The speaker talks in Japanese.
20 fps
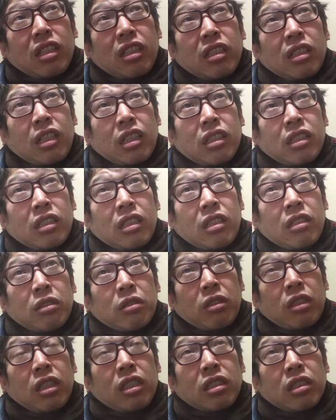やってると
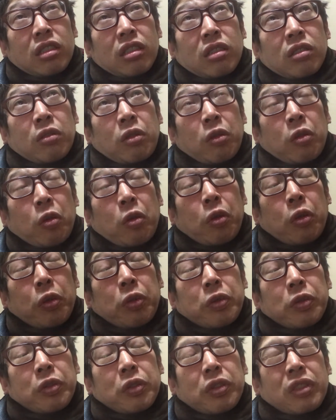なんかすごい幸
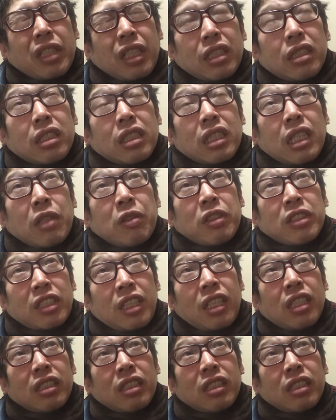福感幸せ